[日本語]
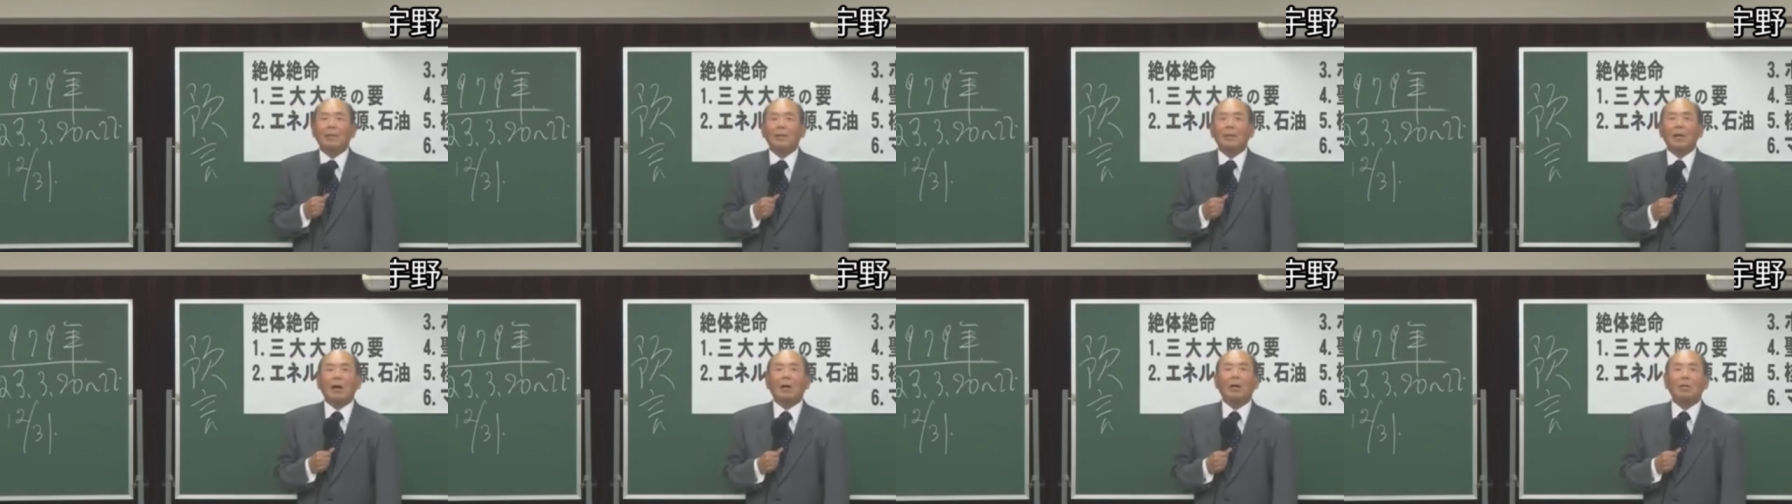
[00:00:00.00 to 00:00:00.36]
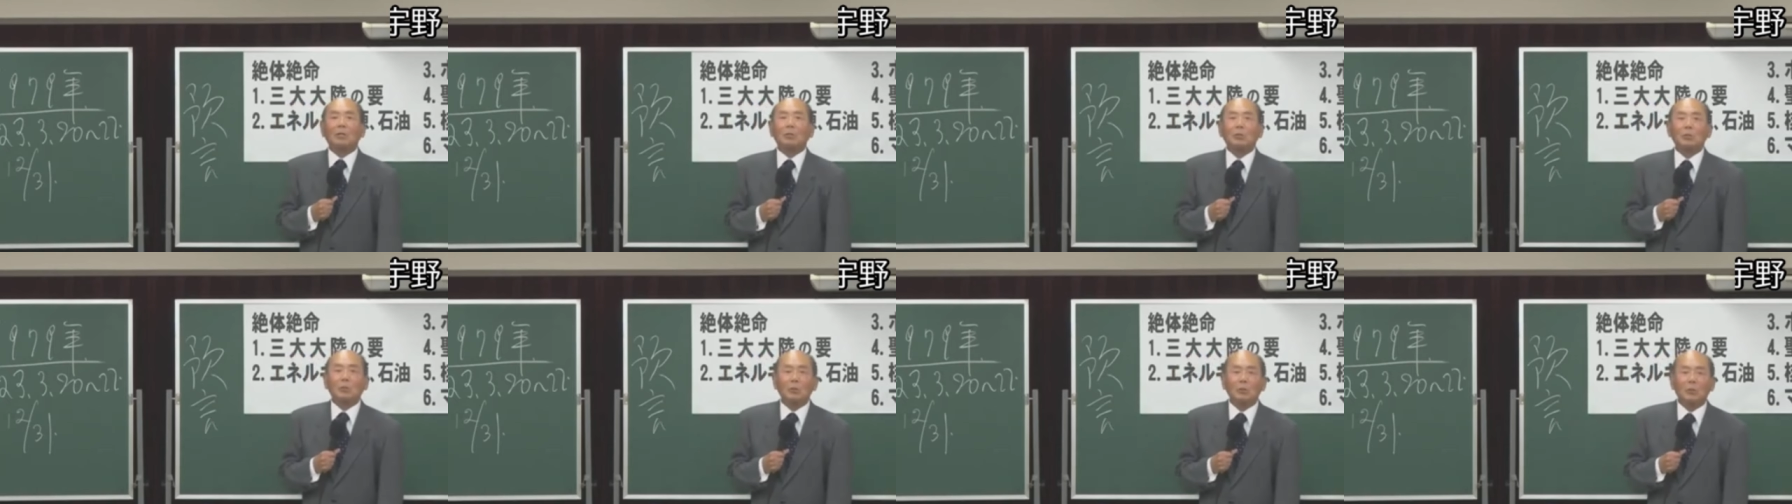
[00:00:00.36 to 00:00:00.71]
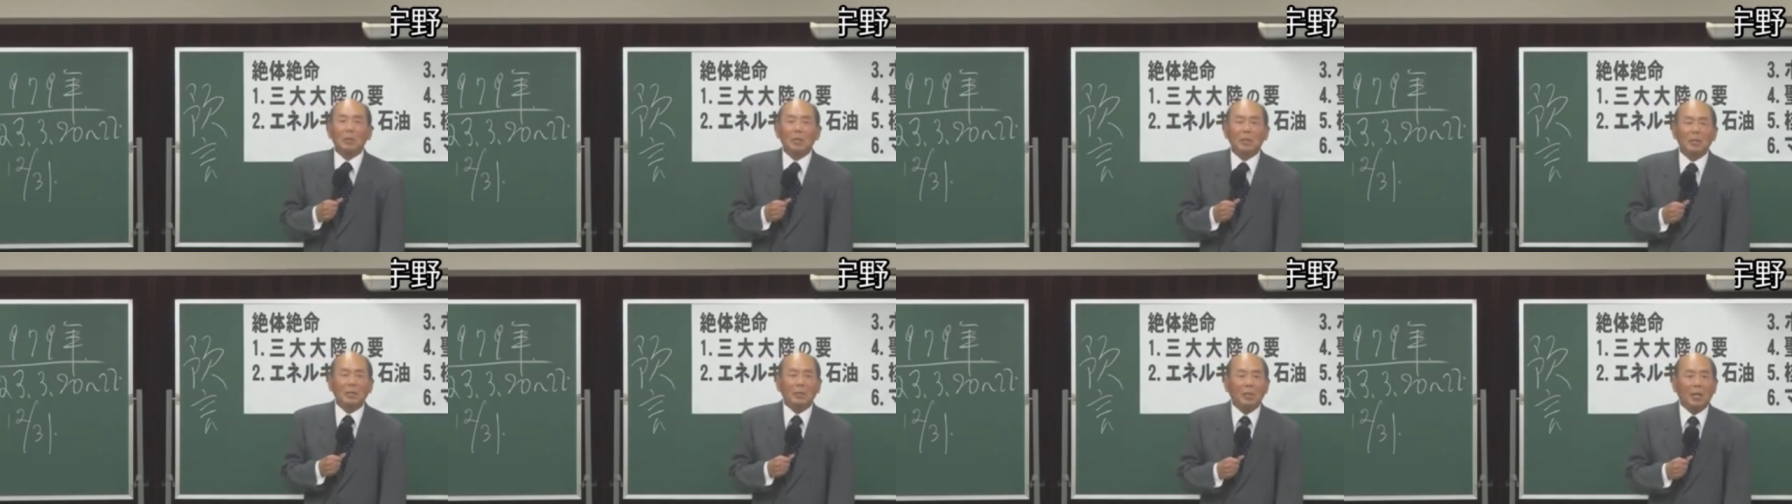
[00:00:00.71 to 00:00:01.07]
だから進
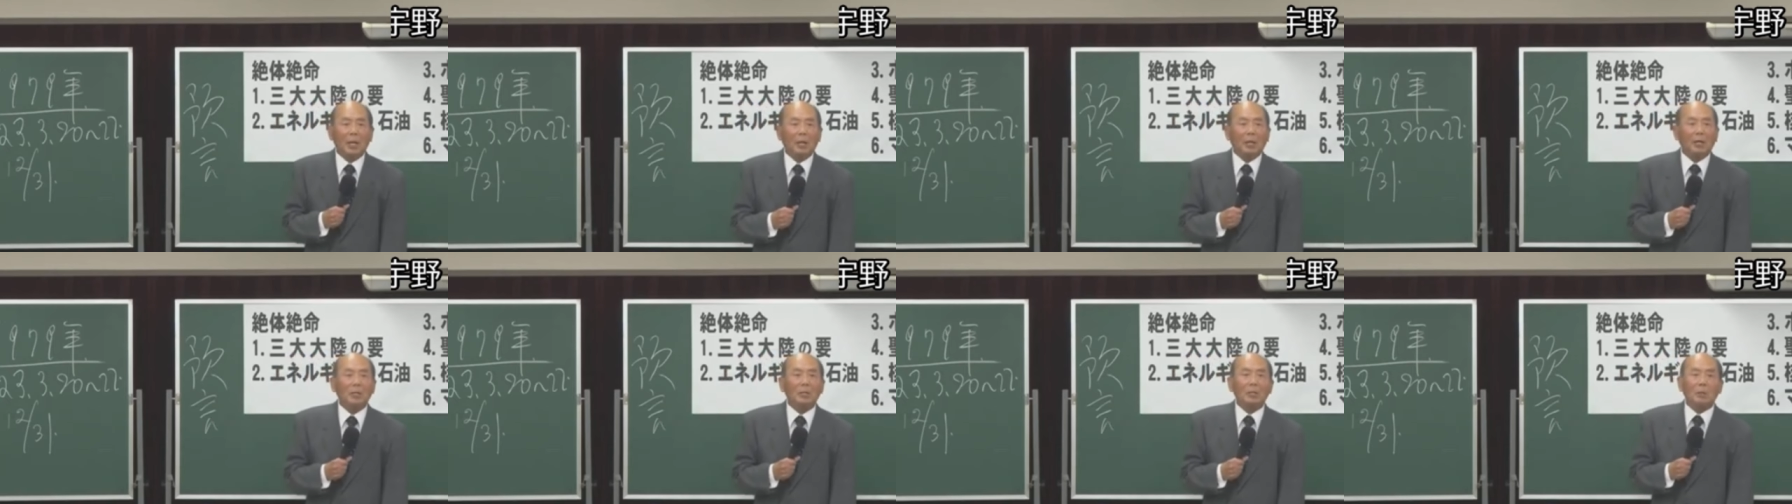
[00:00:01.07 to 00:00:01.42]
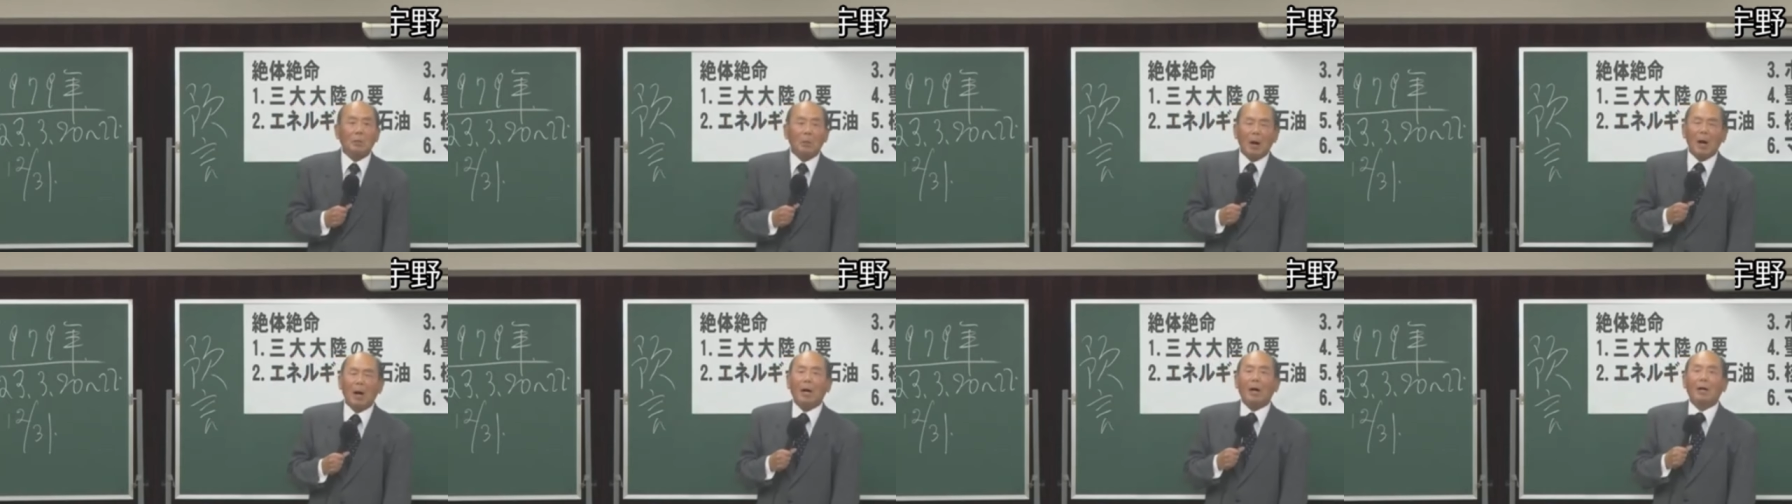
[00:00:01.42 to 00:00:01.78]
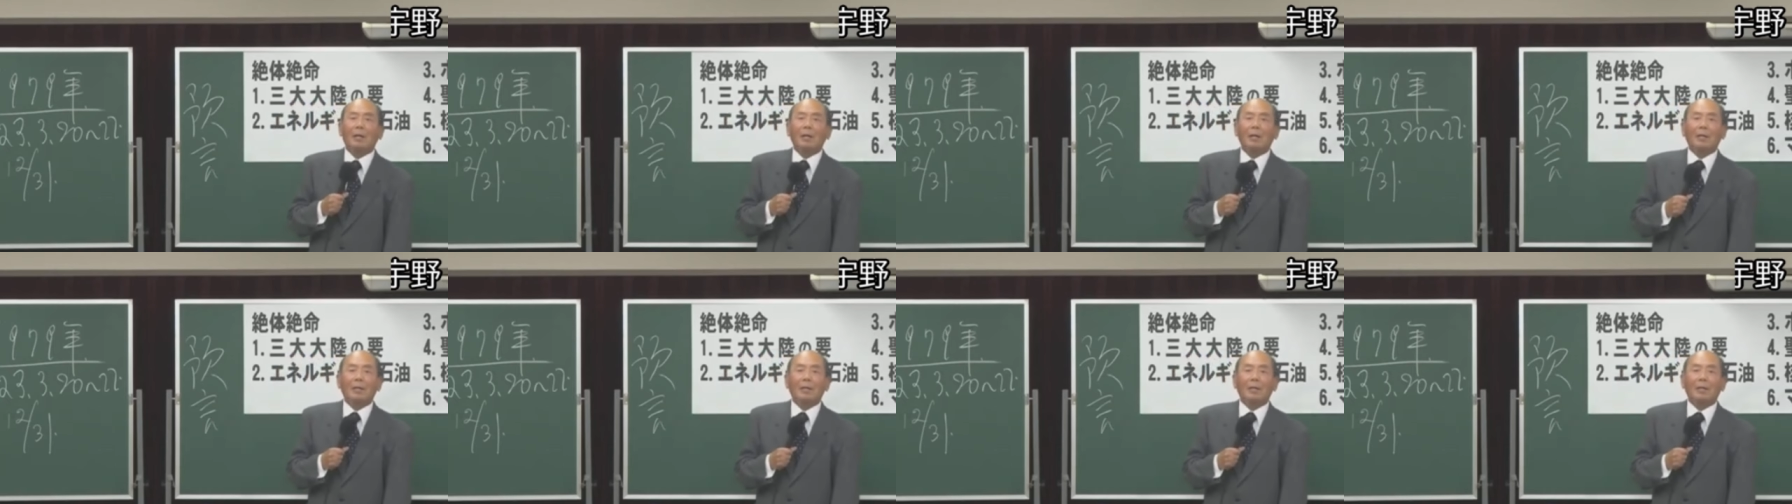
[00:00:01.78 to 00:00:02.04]
んでいった歴史は